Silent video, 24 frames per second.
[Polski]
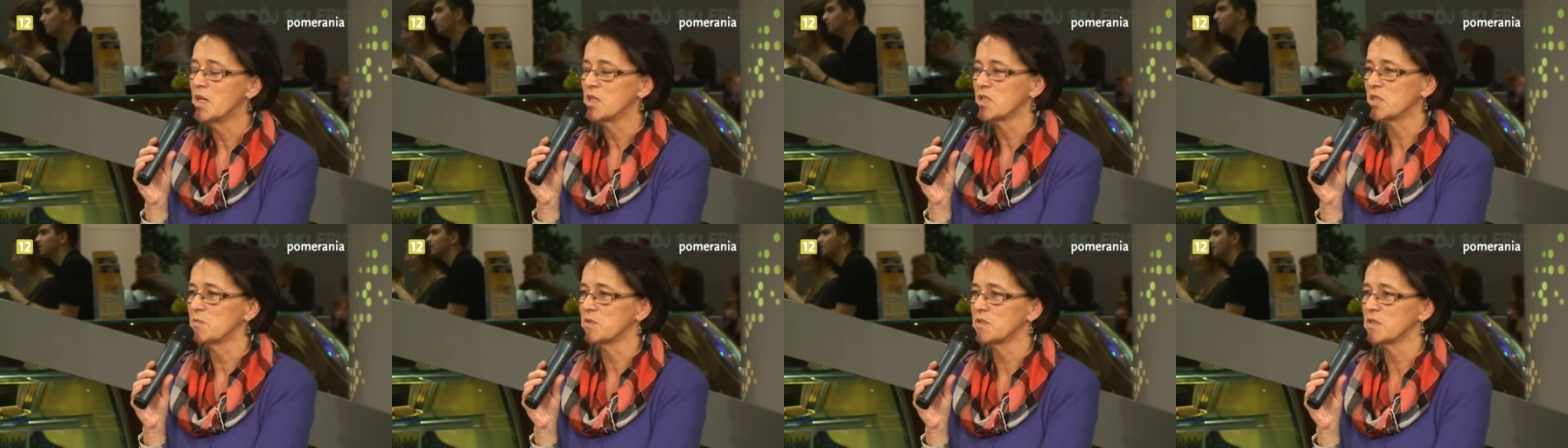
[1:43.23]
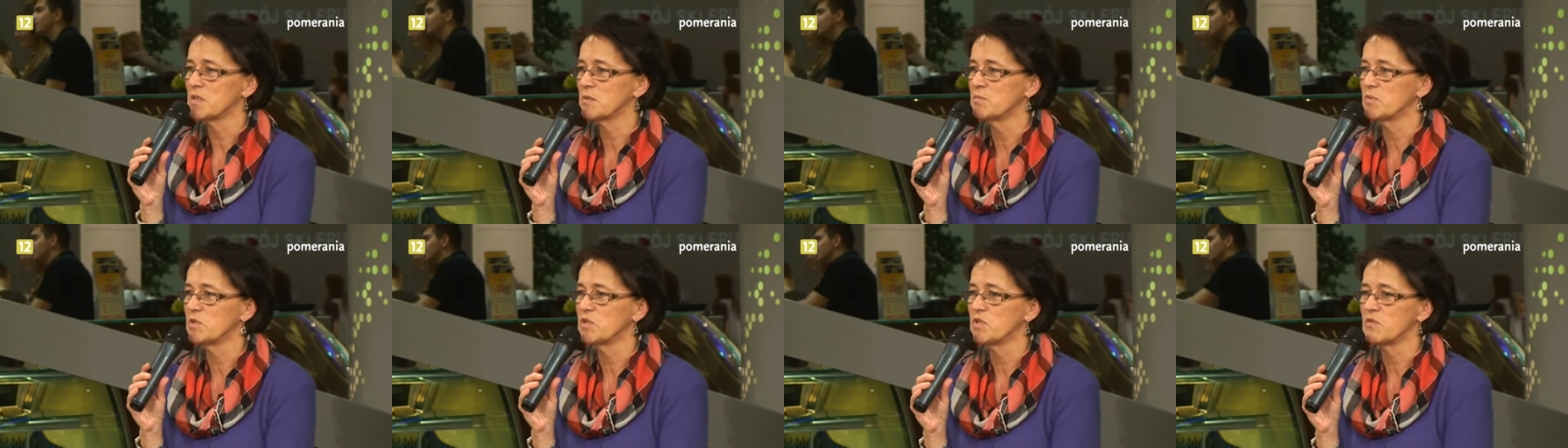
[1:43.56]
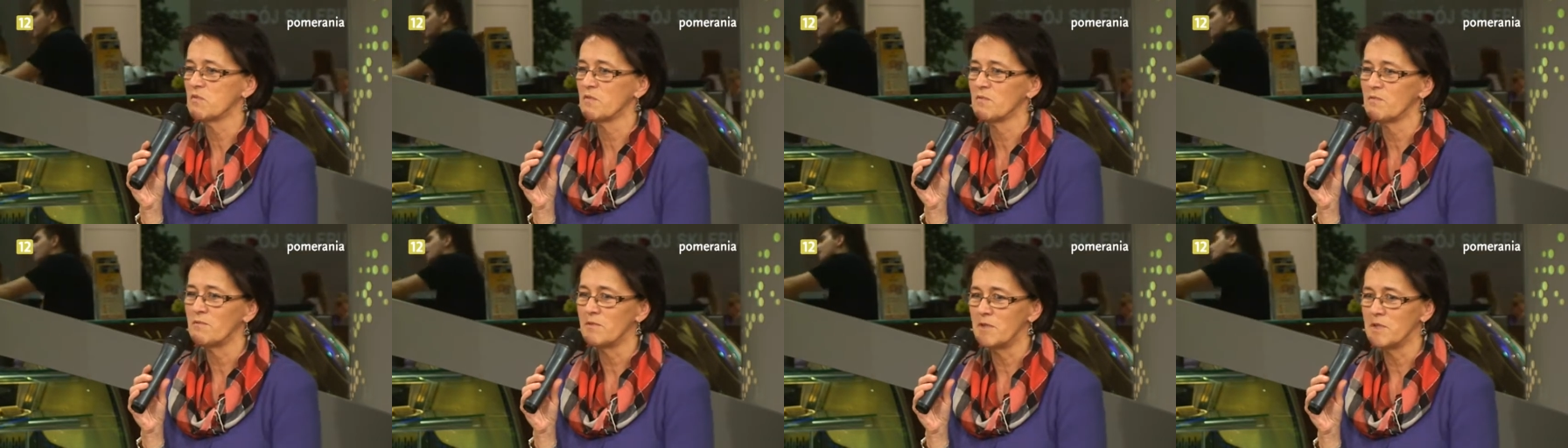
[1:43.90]
żeby
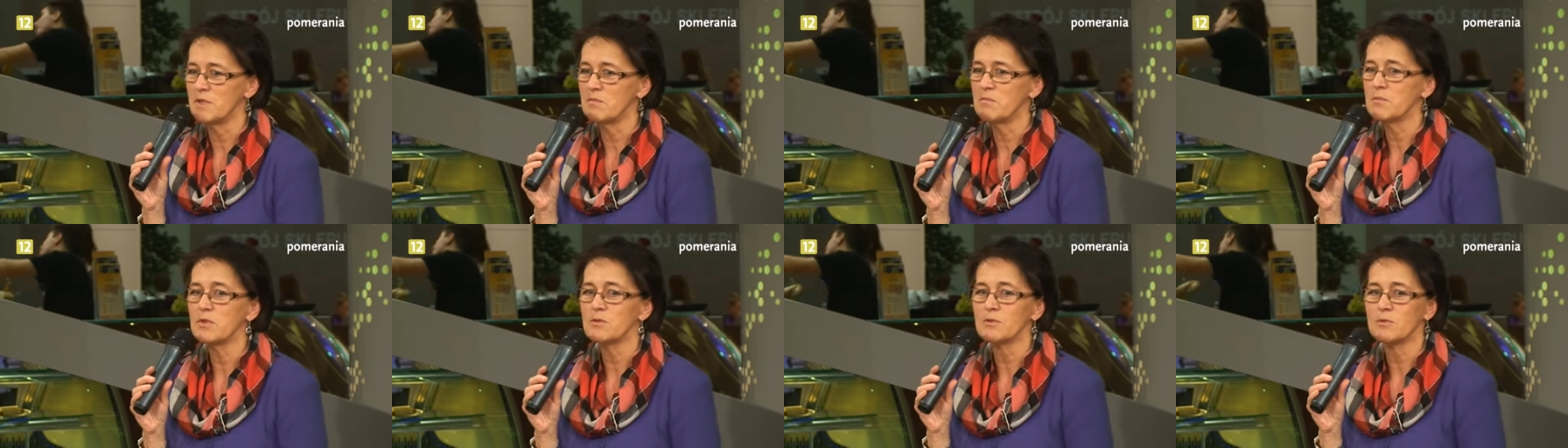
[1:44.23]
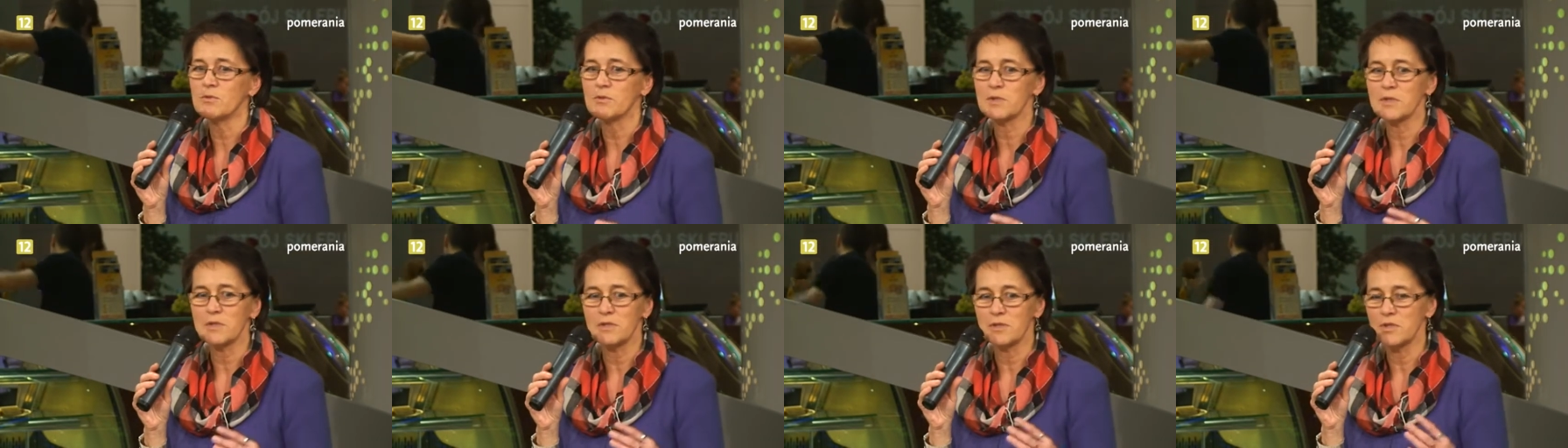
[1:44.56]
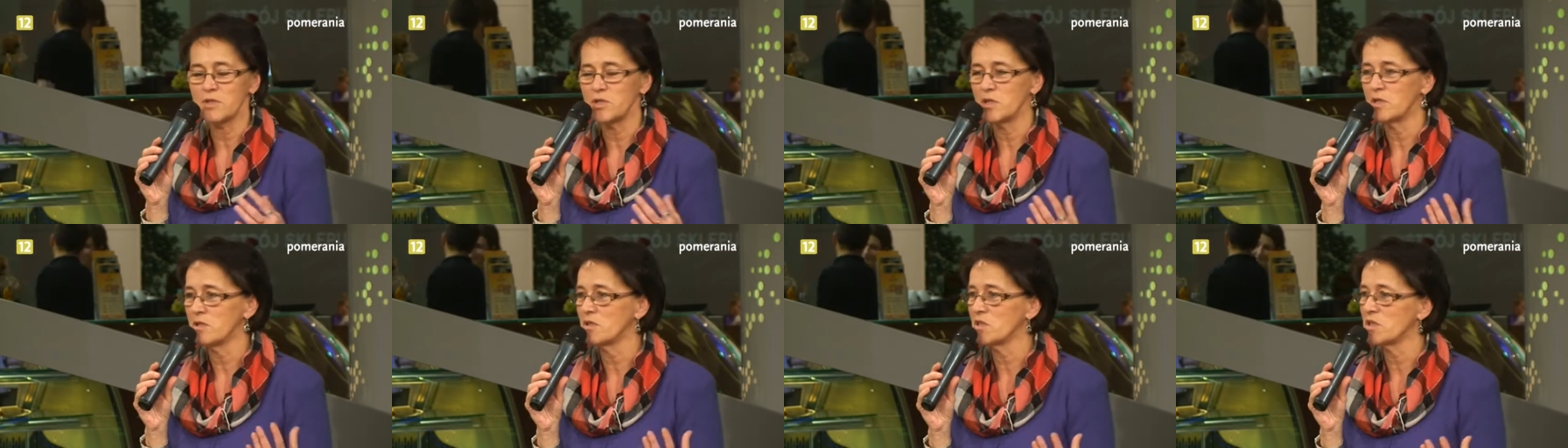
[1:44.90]
zrobić film, który
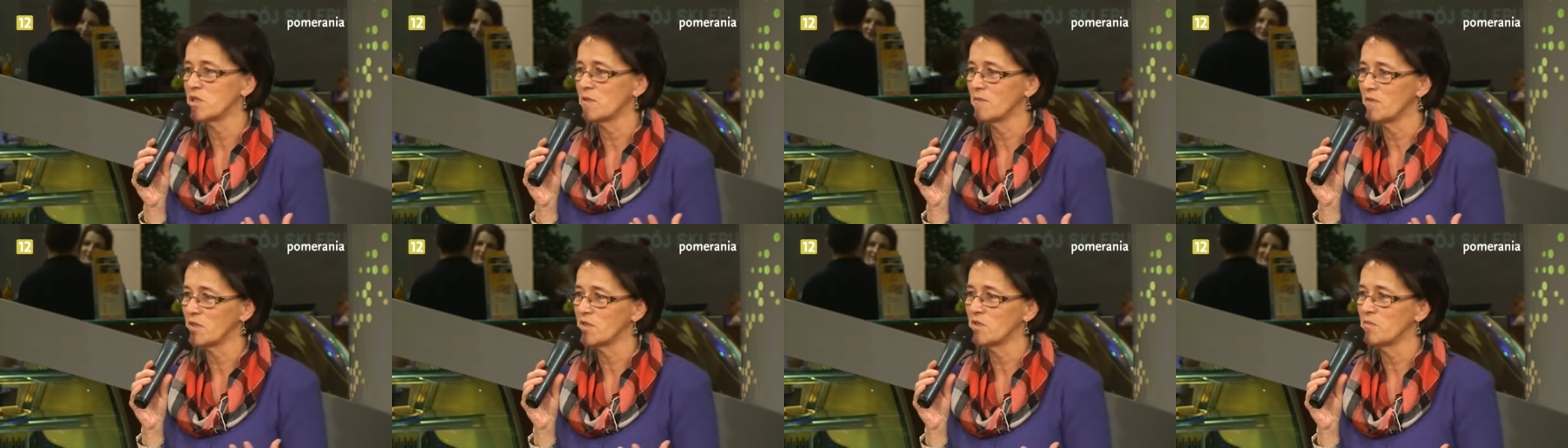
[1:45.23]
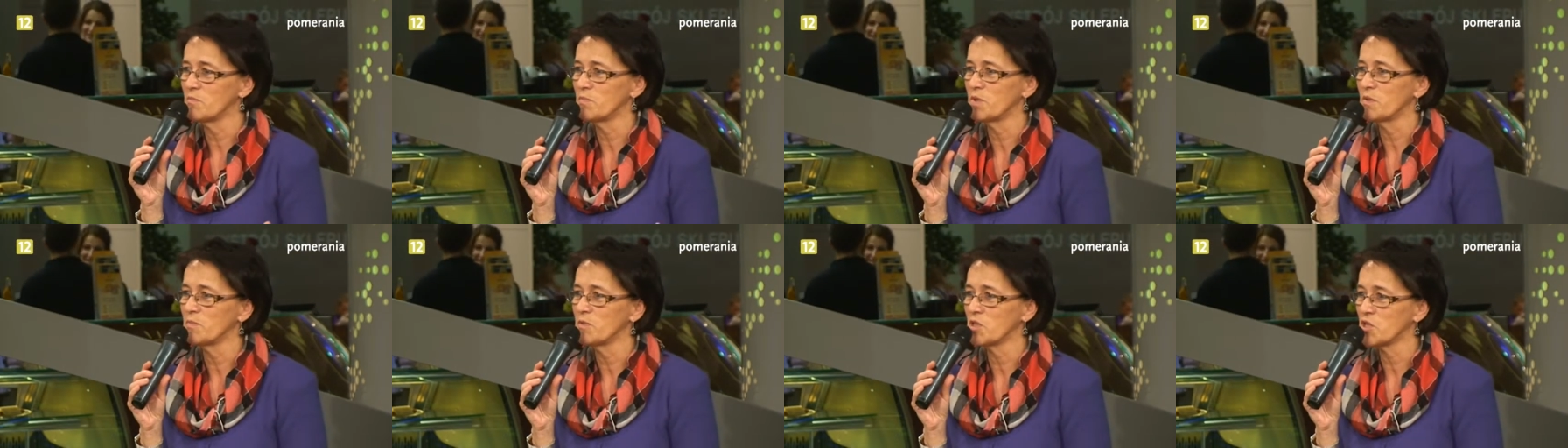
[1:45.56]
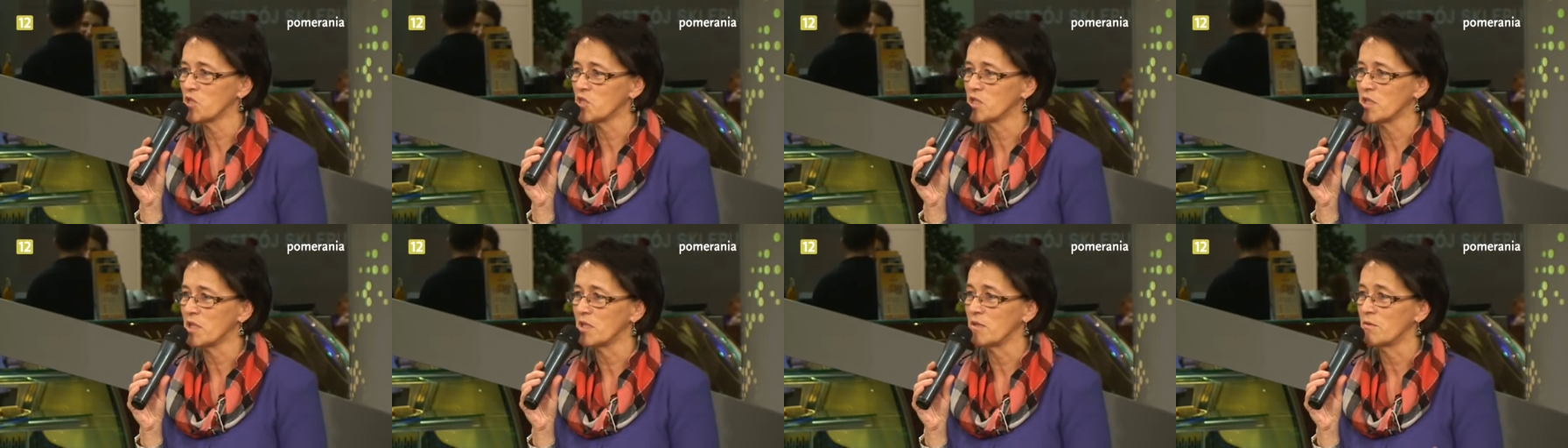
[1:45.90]
dzieje się w jednym
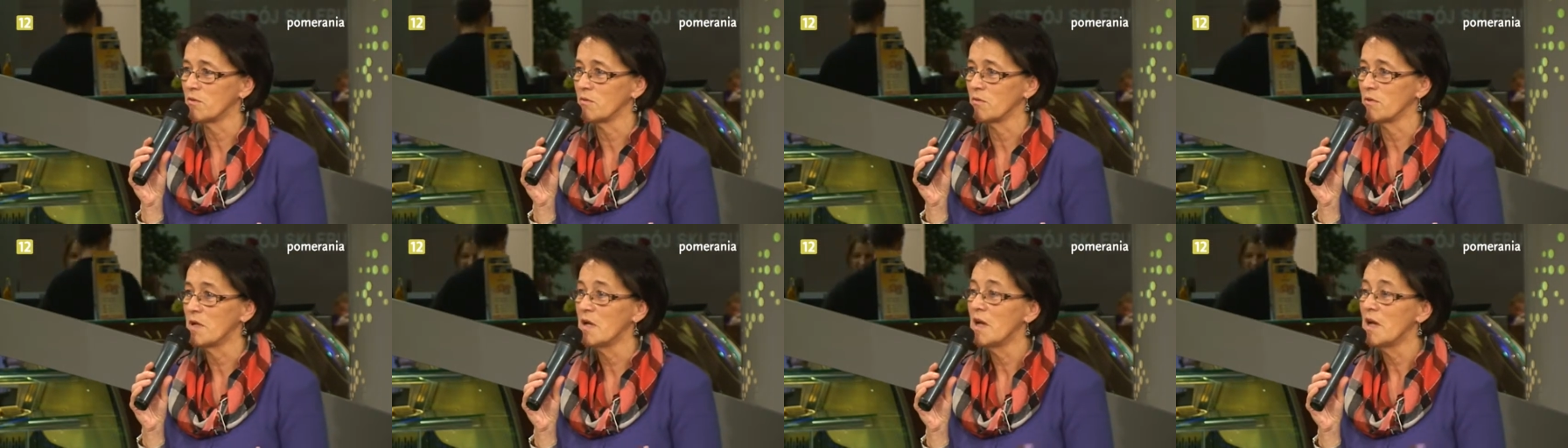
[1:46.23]
pomieszczeniu.